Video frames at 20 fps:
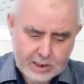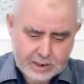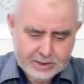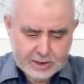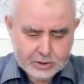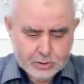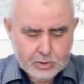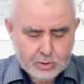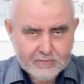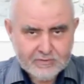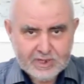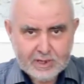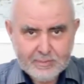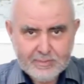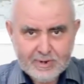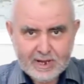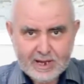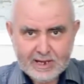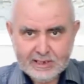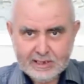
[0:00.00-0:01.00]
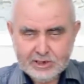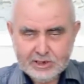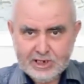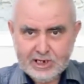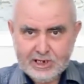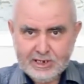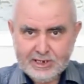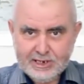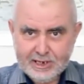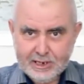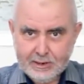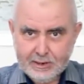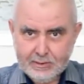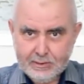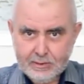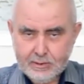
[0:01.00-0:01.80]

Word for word: اللي تتكون في الطبقات الجلديه